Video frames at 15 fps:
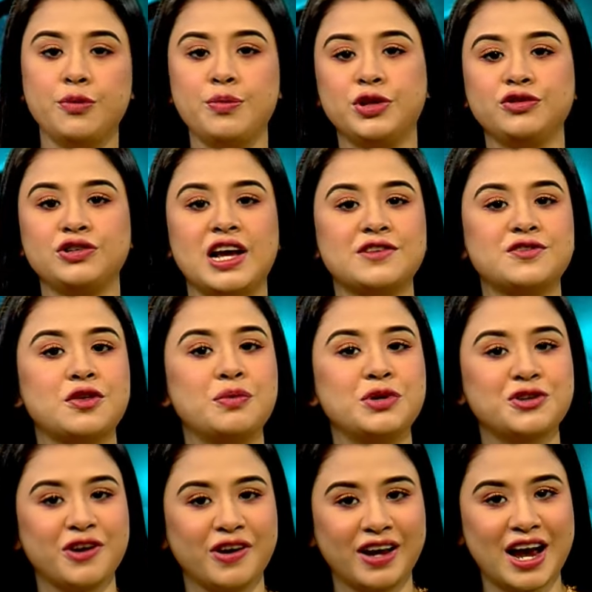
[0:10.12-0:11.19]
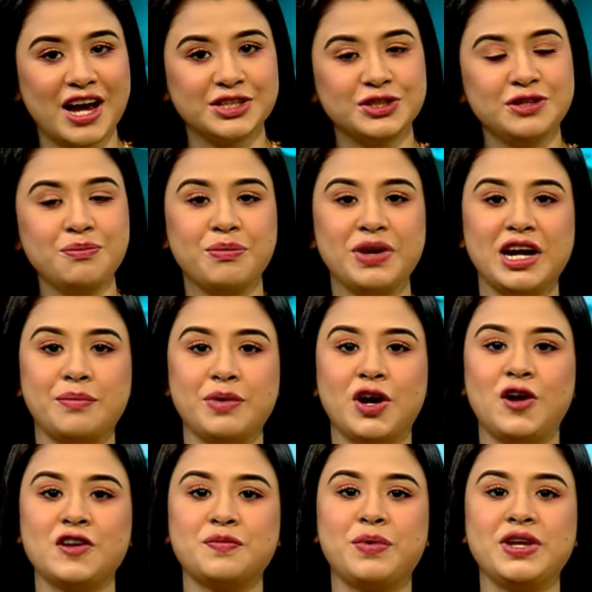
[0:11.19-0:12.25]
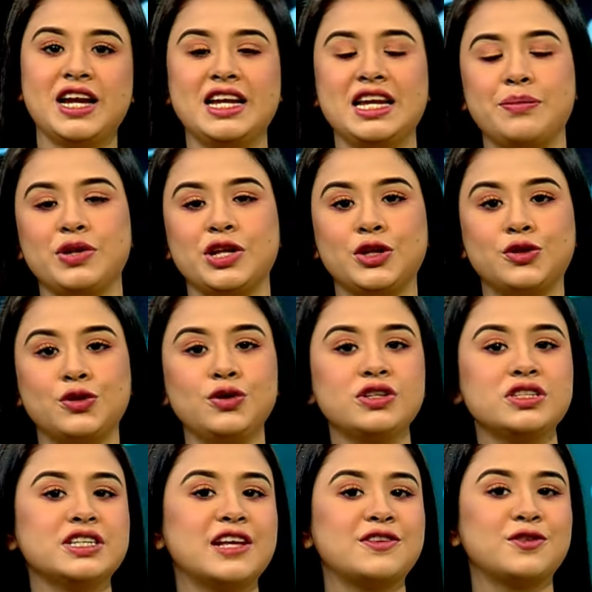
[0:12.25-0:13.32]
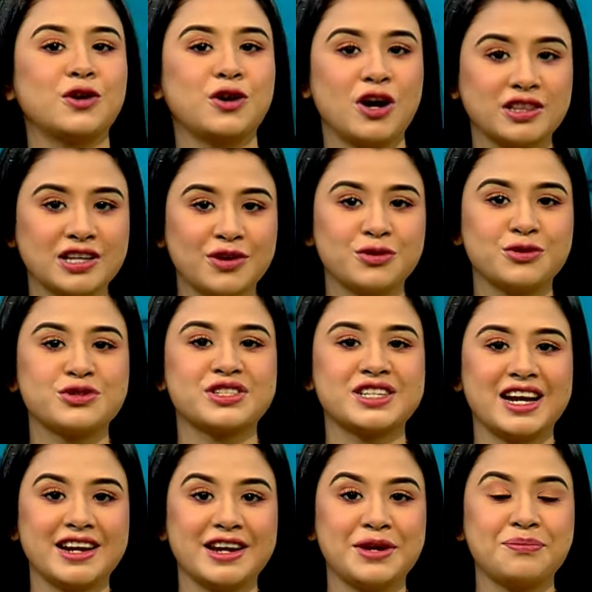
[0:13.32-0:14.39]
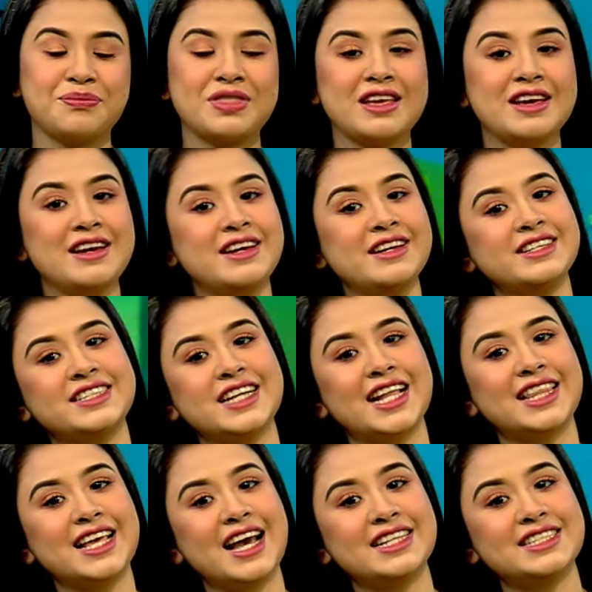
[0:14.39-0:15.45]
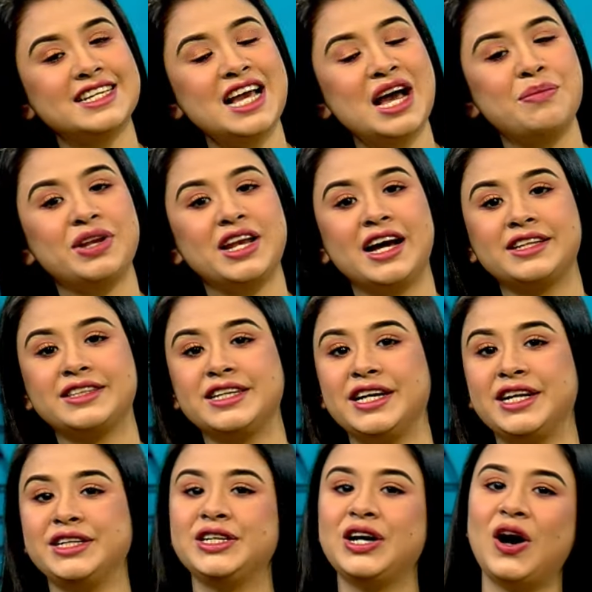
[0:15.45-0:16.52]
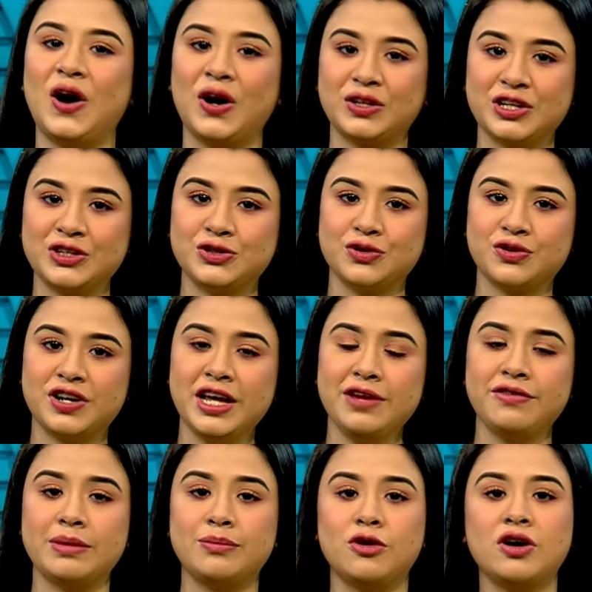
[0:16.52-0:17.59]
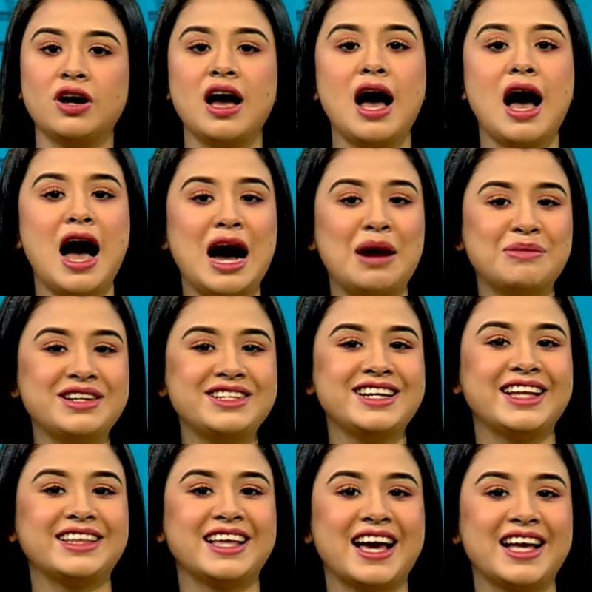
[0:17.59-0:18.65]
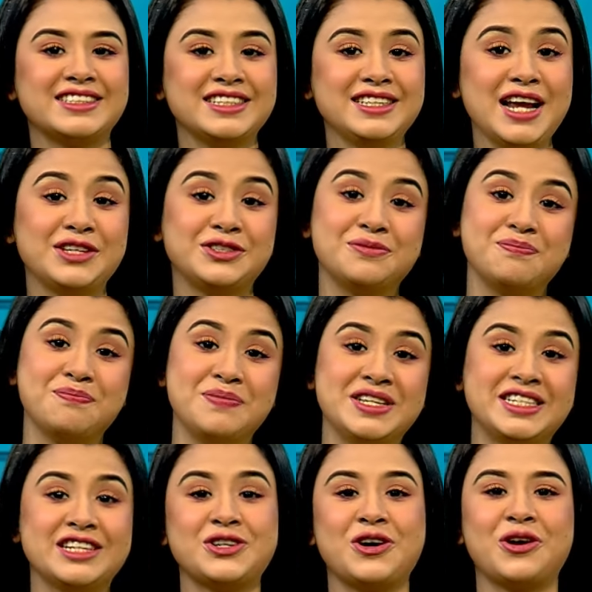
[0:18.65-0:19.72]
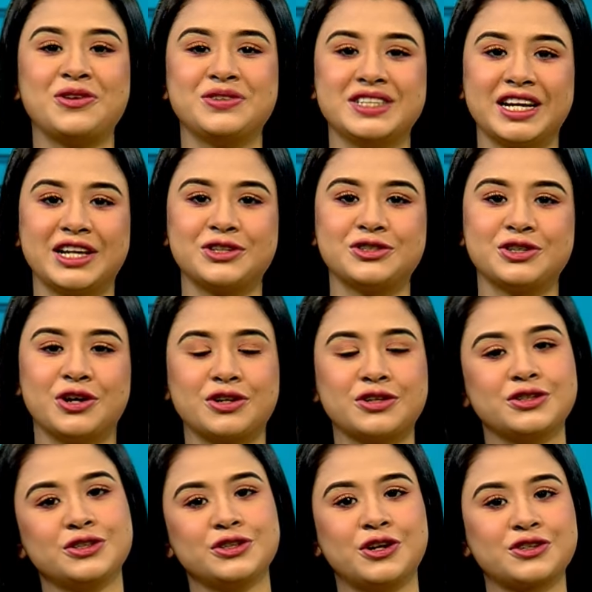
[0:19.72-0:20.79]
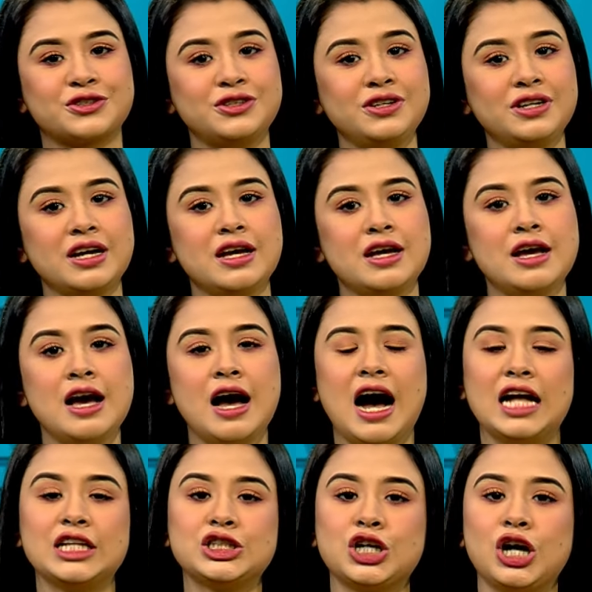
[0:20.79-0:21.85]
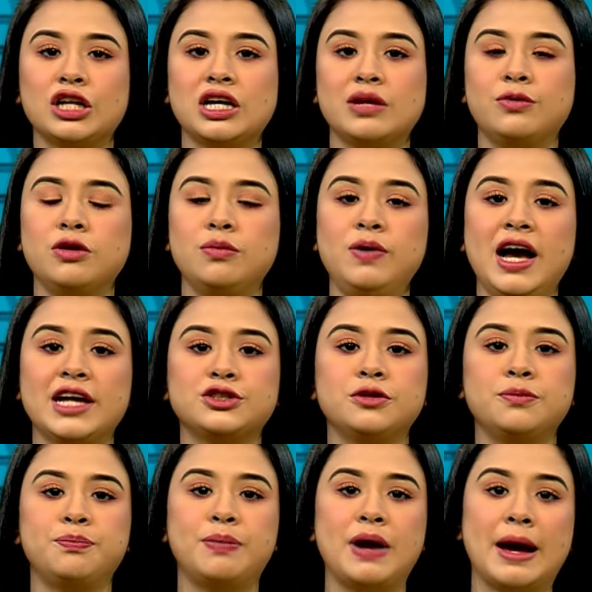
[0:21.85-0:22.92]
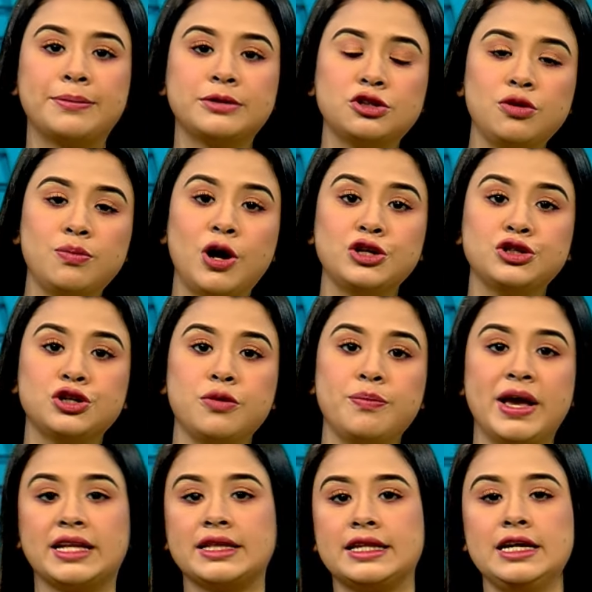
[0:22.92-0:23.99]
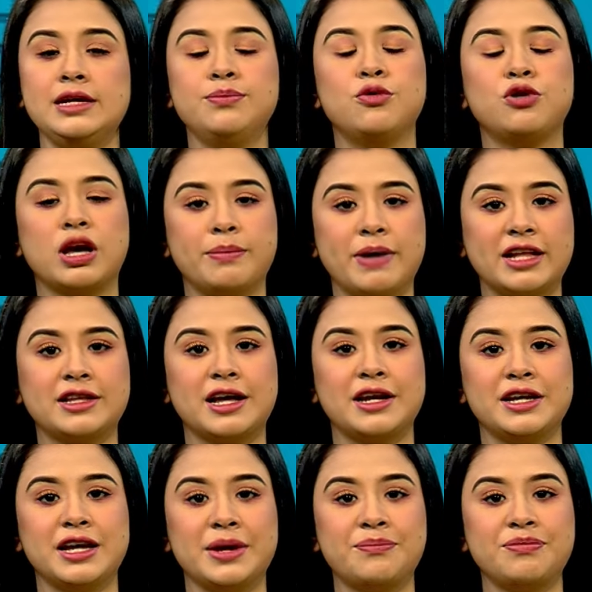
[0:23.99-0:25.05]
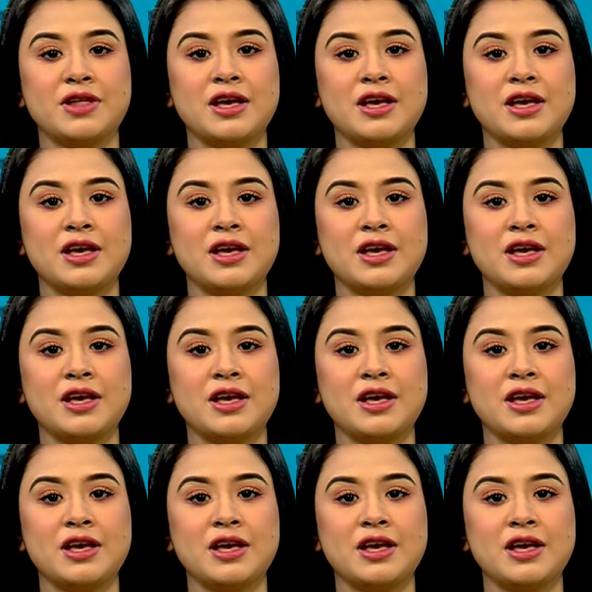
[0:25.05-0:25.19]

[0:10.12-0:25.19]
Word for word: নিয়মিত স্বাস্থ্য বিষয়ক আয়োজন বিআরবি হসপিটাল নিবেদিত স্বাস্থ্য কথা অনুষ্ঠানে সাথে আছি আমি ডাক্তার অর্থিজুখরেফ এবং আমার সাথে আছেন একজন বিশেষজ্ঞ চিকিৎসক দর্শক আজ কথা বলবো একজন প্রাপ্তবয়স্ক ব্যক্তির বুকে ব্যথা নিয়ে